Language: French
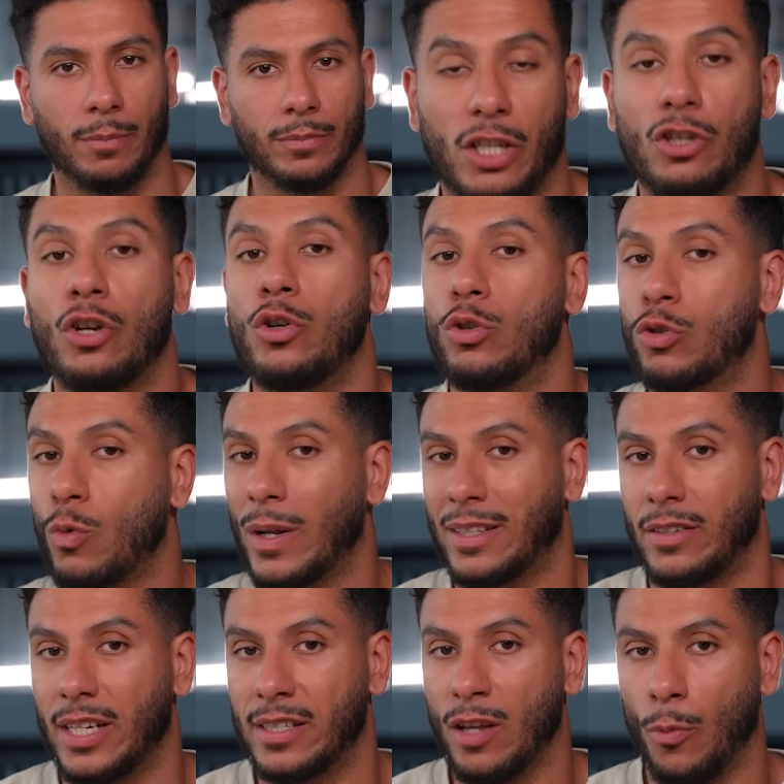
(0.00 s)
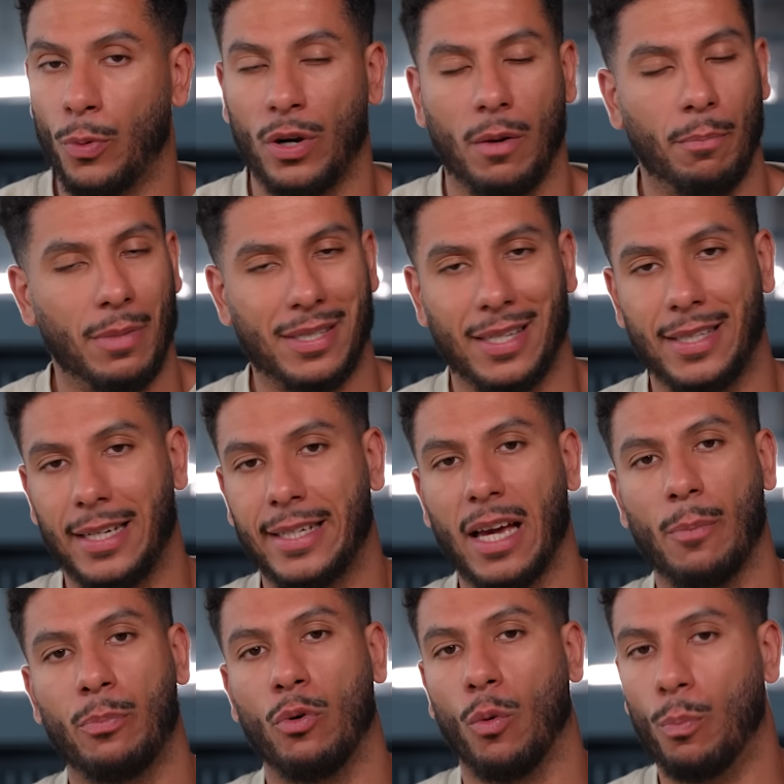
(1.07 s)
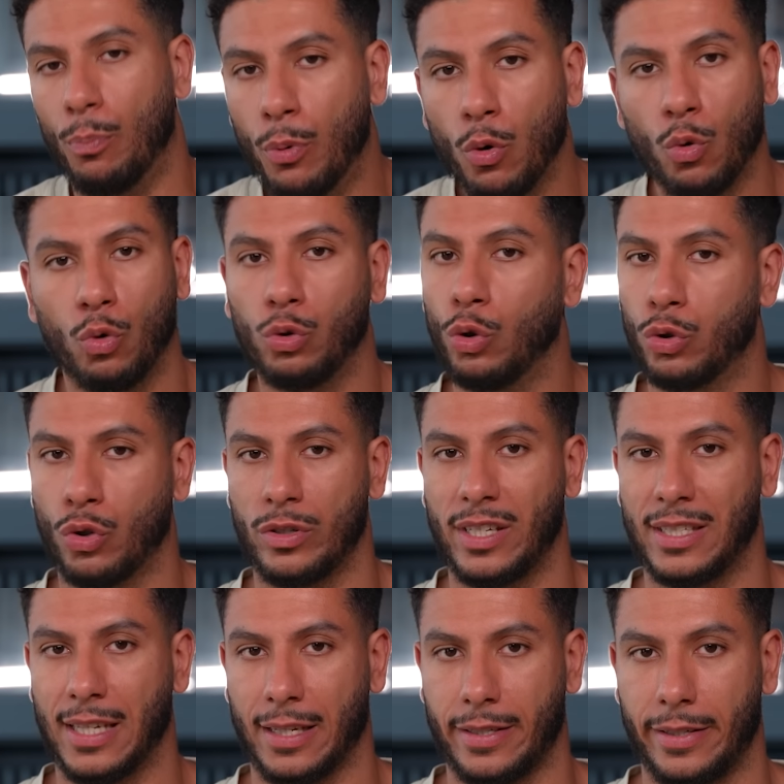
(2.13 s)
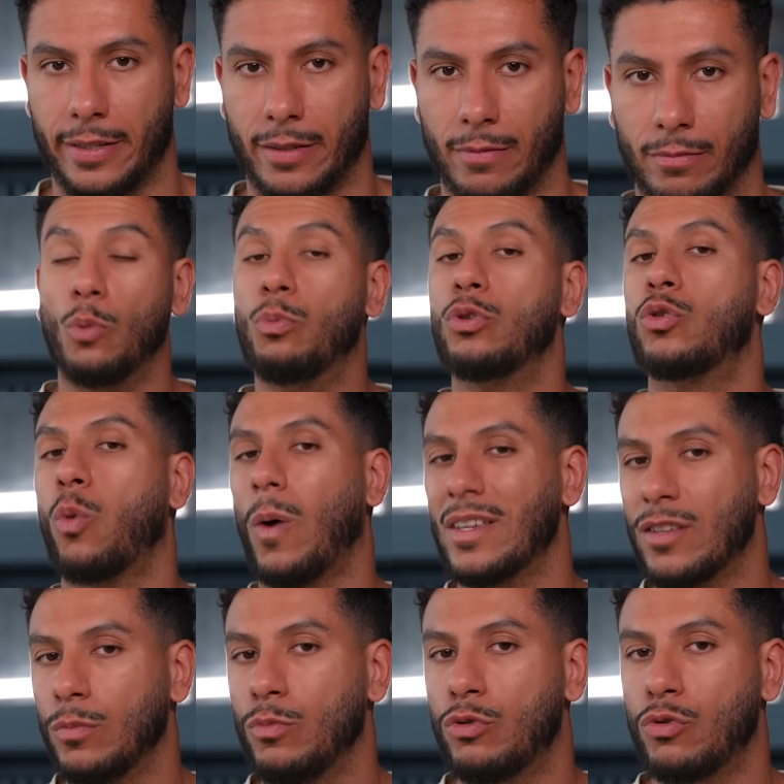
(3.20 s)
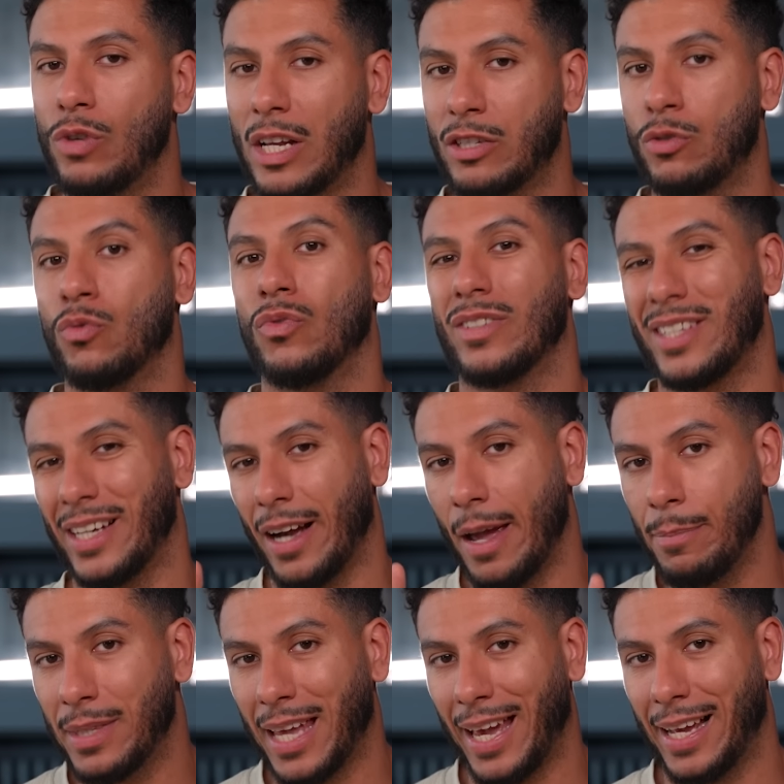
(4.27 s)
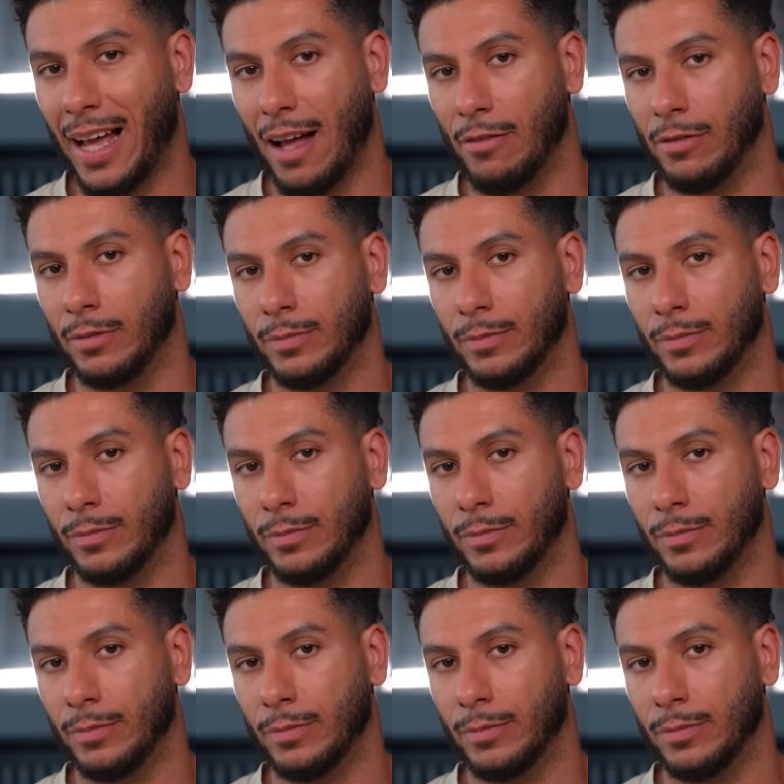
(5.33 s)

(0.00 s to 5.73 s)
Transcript: Et je donne le squat en exemple, mais c'était le cas pour beaucoup d'autres exercices. Et au bout de trois ans de musculation, c'est quand même très grave.